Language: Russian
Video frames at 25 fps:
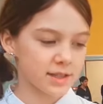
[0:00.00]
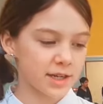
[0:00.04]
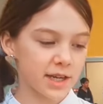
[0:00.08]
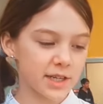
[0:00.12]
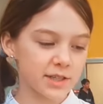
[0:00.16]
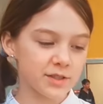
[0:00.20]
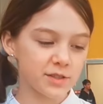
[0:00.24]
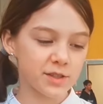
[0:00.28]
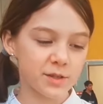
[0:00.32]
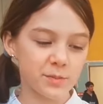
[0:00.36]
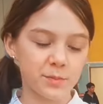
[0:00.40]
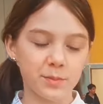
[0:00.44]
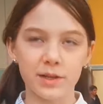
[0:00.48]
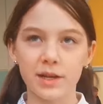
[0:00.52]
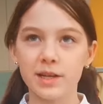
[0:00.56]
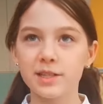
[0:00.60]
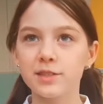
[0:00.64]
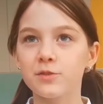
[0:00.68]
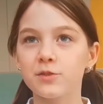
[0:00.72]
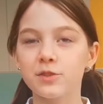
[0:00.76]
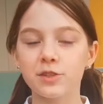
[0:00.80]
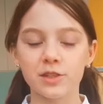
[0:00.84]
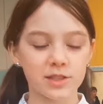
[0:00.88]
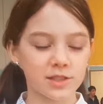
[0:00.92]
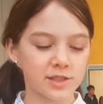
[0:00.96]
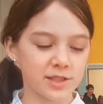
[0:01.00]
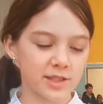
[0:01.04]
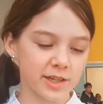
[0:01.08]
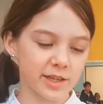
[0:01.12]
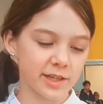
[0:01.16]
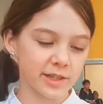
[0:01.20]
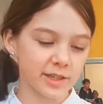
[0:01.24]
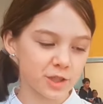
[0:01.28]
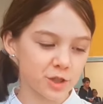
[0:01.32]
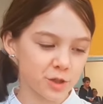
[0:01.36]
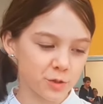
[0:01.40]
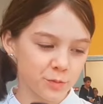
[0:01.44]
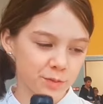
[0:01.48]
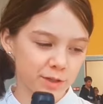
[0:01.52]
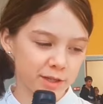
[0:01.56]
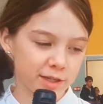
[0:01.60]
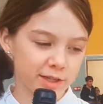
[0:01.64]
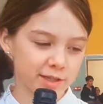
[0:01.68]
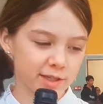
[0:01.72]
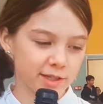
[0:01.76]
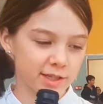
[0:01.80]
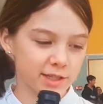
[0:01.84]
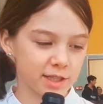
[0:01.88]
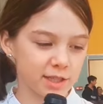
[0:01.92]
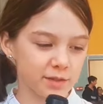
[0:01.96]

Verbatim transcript: Здравствуйте, меня зовут Екатерина Шумихина,